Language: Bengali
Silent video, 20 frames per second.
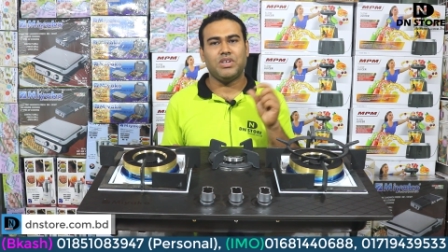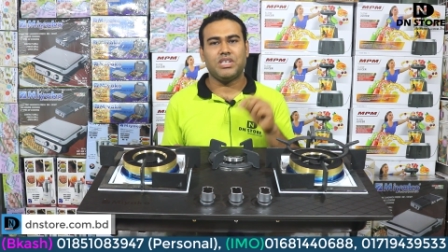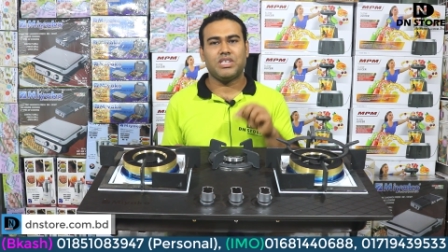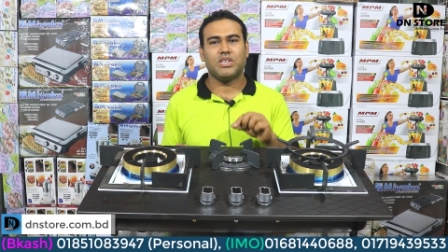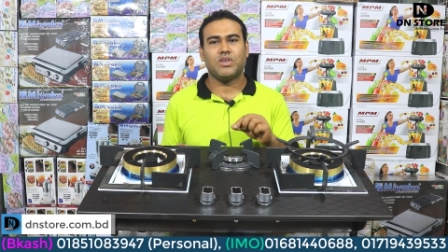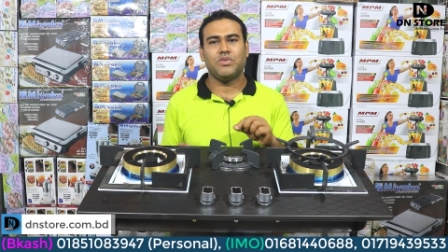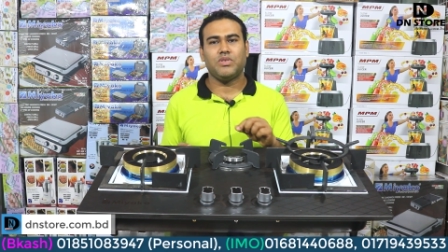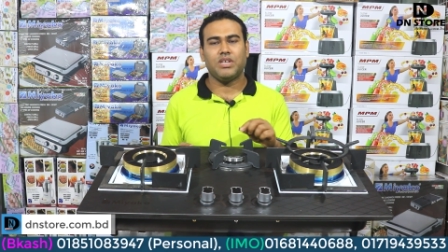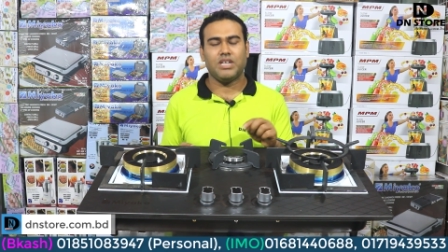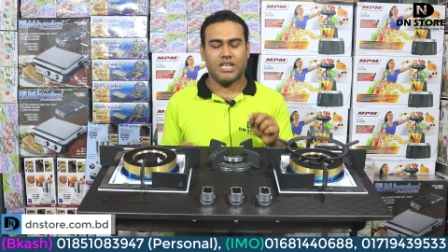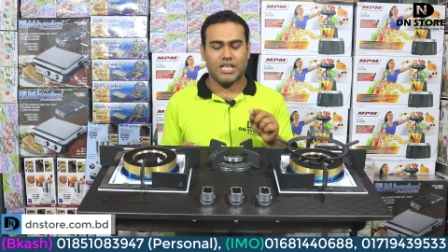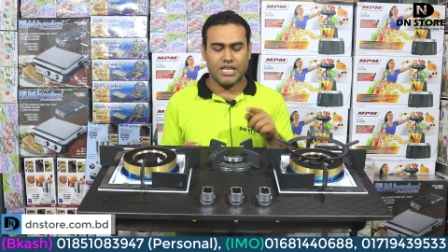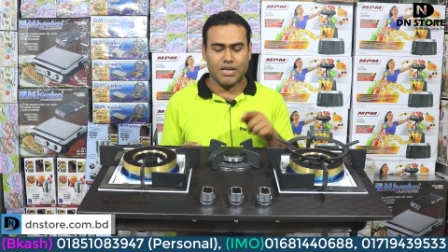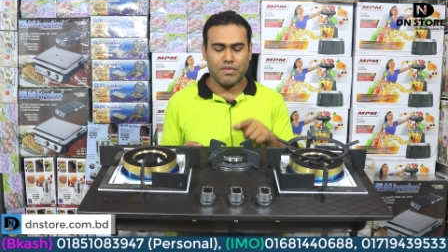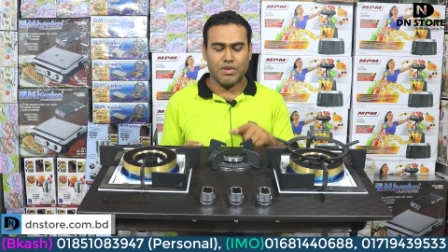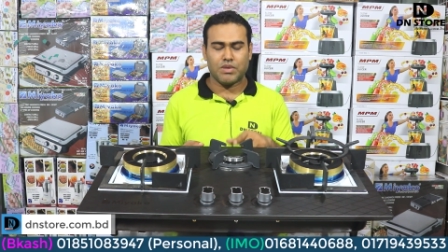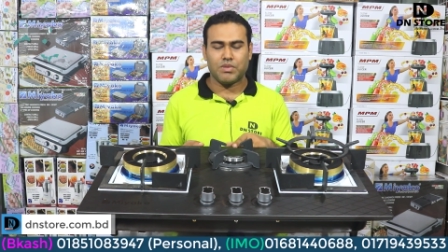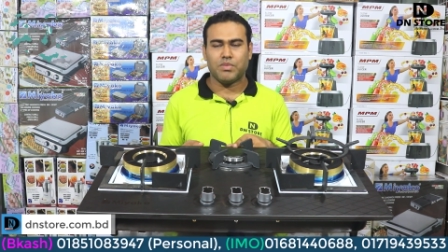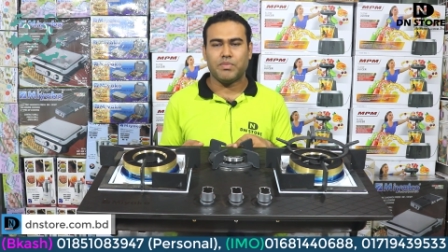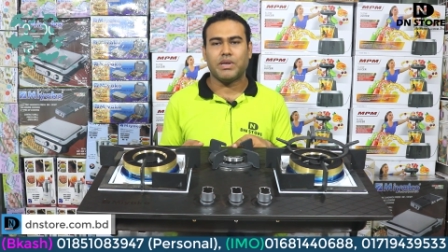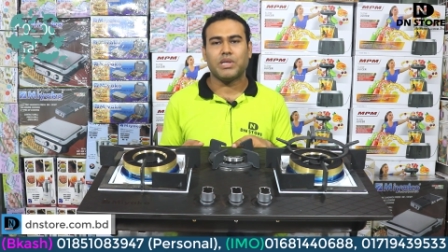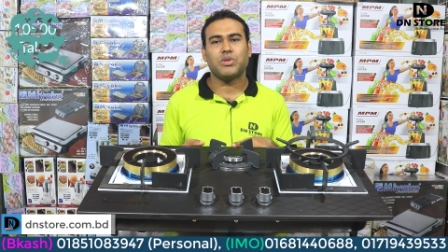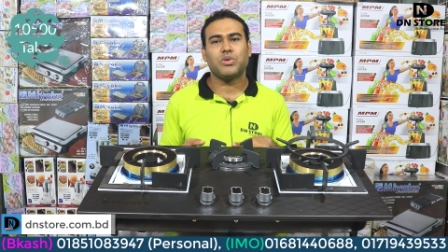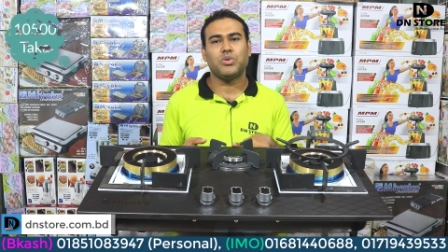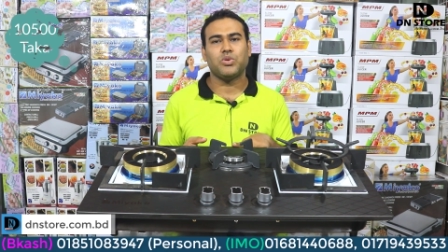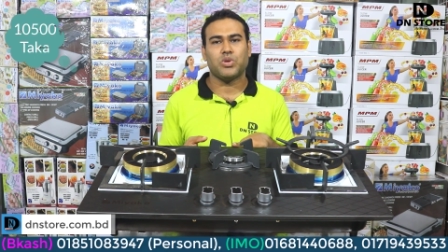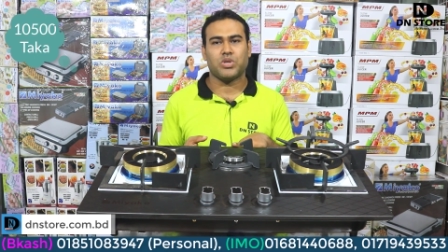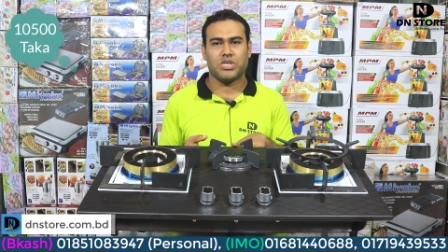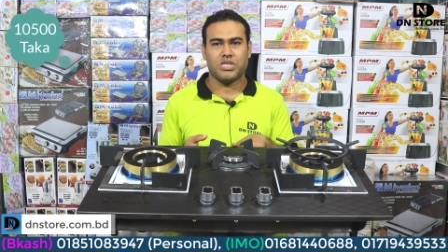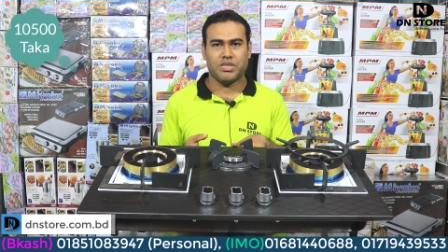ডিসকাউন্ট দিই এটা দাম আসবে মাত্র
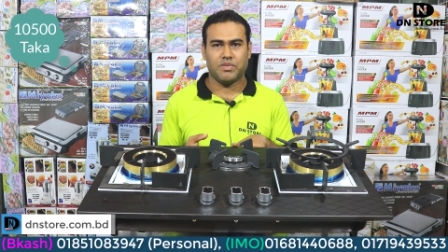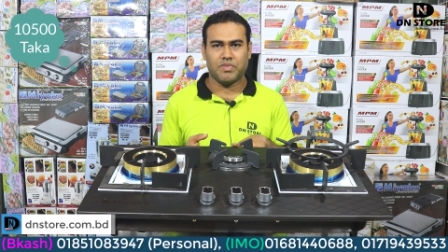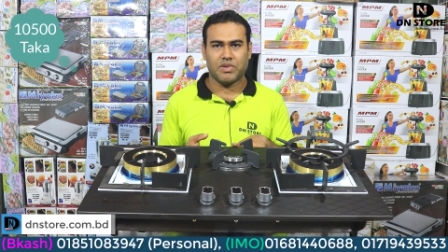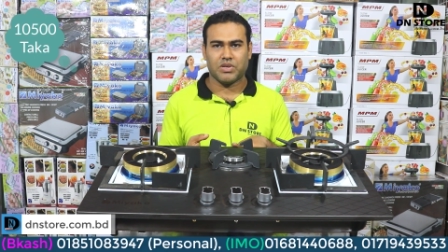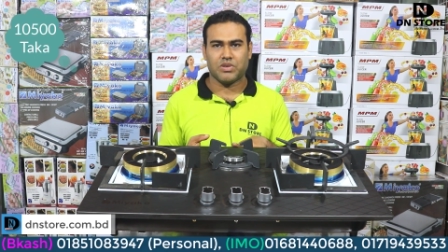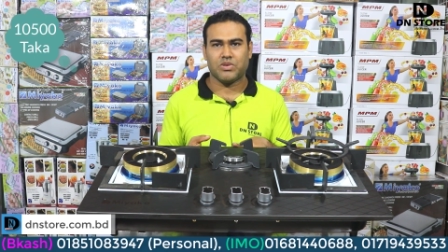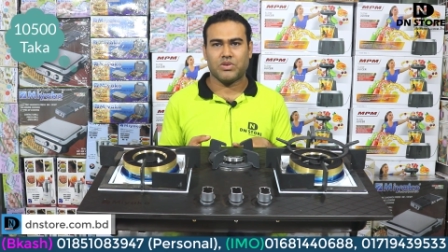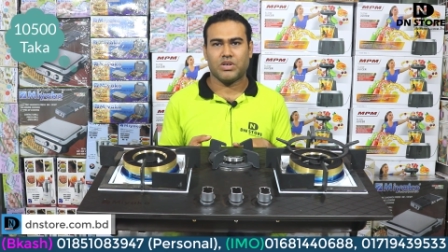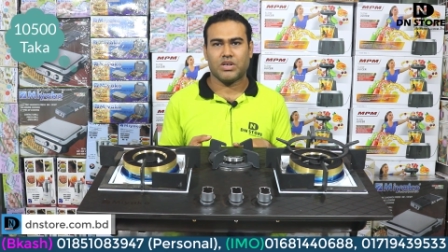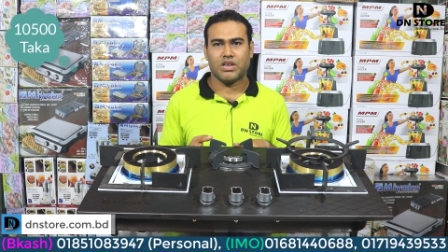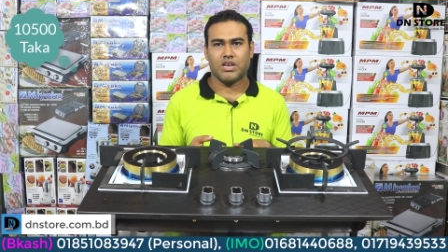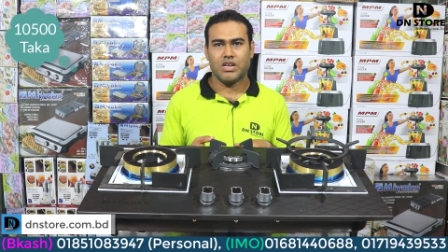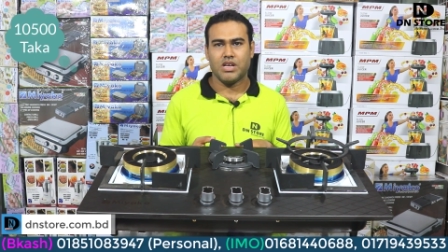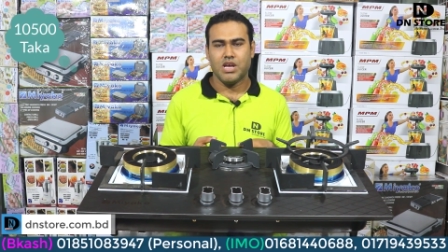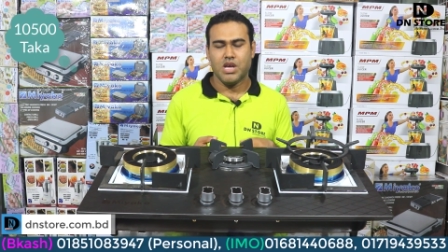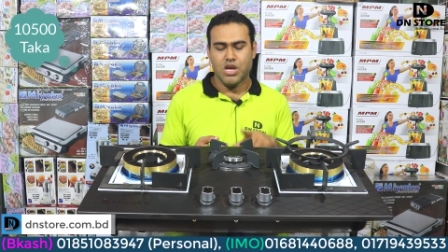দশ হাজার পাঁচশো টাকা